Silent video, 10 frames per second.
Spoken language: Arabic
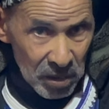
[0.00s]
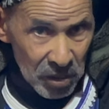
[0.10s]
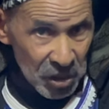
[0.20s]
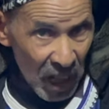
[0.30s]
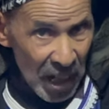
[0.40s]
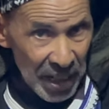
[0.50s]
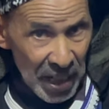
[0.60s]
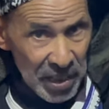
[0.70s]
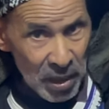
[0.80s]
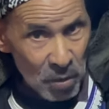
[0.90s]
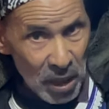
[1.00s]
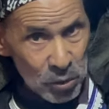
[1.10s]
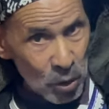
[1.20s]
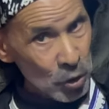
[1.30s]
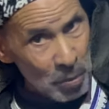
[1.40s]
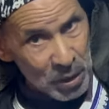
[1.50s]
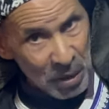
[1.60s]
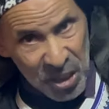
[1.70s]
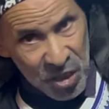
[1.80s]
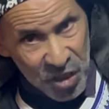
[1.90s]
شهرين ولا ثلاث شهور ما
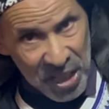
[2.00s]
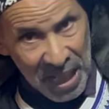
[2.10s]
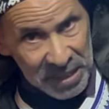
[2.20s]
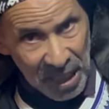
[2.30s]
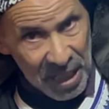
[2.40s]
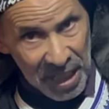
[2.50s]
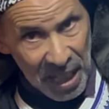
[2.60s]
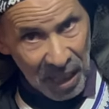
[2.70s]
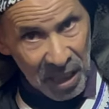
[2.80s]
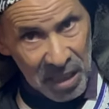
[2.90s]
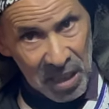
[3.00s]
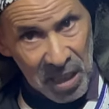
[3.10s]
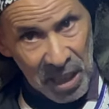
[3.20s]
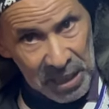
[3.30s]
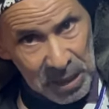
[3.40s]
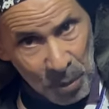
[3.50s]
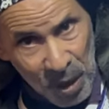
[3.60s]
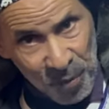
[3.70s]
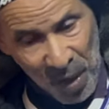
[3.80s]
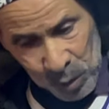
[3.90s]
تبقاش تجينا عندنا هنايا
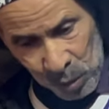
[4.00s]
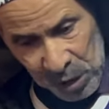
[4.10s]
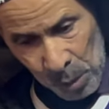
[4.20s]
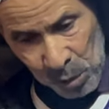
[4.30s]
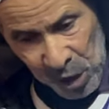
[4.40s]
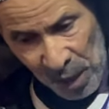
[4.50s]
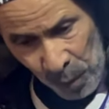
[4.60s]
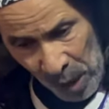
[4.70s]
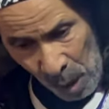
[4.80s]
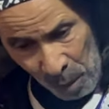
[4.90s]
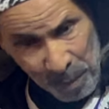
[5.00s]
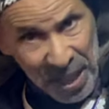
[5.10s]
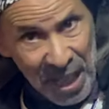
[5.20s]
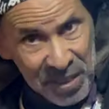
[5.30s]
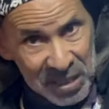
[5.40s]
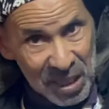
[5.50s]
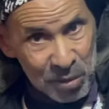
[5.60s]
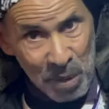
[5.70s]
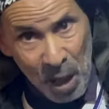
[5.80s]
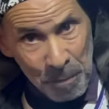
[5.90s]
اعطوني الفاكس واعطوني التليفون ها هو البراعات
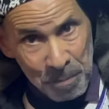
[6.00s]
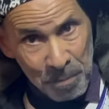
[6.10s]
هدرت معاهم